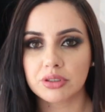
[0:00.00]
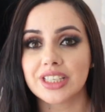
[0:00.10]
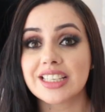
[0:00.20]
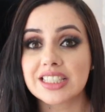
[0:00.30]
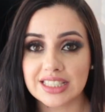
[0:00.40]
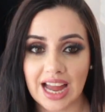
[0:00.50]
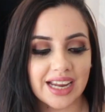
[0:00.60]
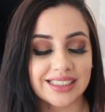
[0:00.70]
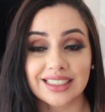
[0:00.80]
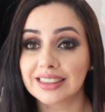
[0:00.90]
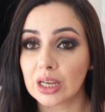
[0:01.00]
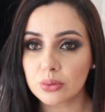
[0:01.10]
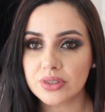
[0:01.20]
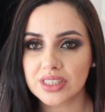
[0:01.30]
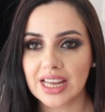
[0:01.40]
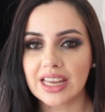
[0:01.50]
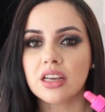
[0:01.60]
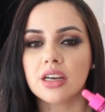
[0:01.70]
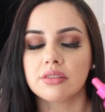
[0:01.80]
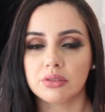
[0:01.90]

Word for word: vou testar, ainda não usei,